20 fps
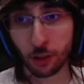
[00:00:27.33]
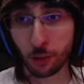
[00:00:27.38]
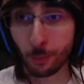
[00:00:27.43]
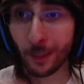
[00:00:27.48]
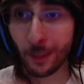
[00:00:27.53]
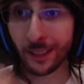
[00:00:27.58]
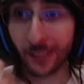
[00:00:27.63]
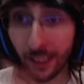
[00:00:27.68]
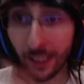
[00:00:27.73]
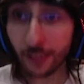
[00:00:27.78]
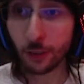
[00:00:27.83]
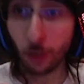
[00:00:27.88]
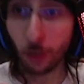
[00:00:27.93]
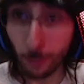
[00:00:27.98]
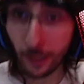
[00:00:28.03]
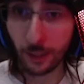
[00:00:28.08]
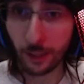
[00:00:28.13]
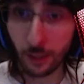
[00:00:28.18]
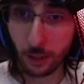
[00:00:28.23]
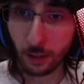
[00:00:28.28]
Je mettrai
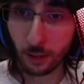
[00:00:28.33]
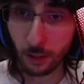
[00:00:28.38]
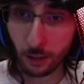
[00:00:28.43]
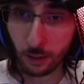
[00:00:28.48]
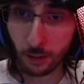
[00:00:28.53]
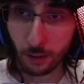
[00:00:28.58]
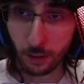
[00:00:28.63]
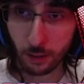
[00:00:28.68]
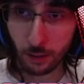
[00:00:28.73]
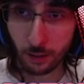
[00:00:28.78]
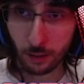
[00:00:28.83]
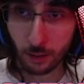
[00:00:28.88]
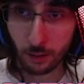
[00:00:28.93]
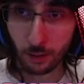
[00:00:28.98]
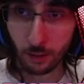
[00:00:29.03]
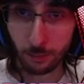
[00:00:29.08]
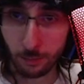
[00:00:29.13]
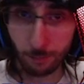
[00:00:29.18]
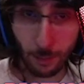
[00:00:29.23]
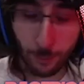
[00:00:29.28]
100 balles.
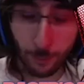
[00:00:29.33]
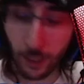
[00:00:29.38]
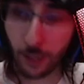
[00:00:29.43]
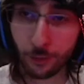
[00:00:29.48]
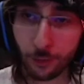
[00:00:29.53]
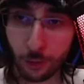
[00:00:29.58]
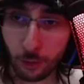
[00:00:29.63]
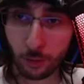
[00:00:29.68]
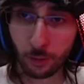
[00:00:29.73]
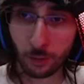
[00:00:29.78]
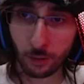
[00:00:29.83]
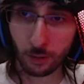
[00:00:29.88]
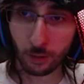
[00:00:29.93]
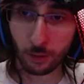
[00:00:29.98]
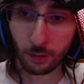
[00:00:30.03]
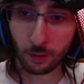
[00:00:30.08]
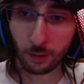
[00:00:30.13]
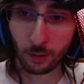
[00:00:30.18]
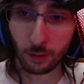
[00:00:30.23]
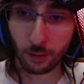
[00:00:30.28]
Mais pas avant.
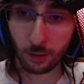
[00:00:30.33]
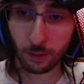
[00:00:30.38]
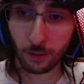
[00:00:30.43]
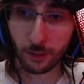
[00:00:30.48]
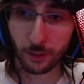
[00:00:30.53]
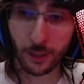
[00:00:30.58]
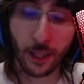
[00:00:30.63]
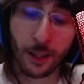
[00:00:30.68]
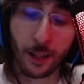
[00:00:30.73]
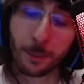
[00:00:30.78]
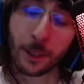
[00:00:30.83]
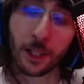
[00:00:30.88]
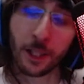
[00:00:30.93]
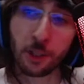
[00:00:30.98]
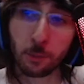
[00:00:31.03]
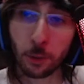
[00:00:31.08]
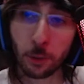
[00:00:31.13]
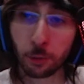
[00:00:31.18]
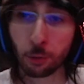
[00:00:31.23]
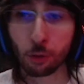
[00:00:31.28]
Et
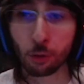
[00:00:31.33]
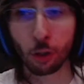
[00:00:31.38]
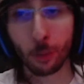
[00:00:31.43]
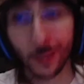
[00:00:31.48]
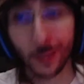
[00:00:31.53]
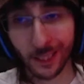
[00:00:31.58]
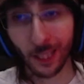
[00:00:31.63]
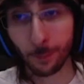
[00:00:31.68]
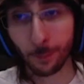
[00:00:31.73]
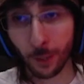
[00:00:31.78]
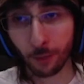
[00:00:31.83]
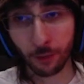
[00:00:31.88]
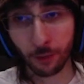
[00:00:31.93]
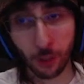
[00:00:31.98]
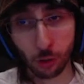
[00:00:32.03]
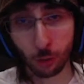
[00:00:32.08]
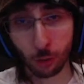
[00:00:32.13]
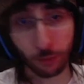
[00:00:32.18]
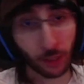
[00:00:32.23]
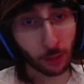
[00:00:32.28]
après, je pense que je remettrai pas, vous
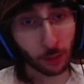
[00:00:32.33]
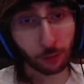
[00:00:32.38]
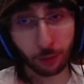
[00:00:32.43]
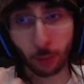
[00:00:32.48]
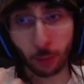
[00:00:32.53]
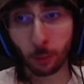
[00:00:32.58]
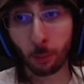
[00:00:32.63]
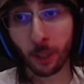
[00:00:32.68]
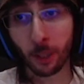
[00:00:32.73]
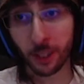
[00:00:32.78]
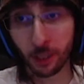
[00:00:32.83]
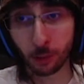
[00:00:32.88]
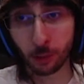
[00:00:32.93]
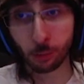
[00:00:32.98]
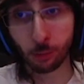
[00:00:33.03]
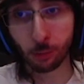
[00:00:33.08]
voyez, je le ferai une fois pour marquer le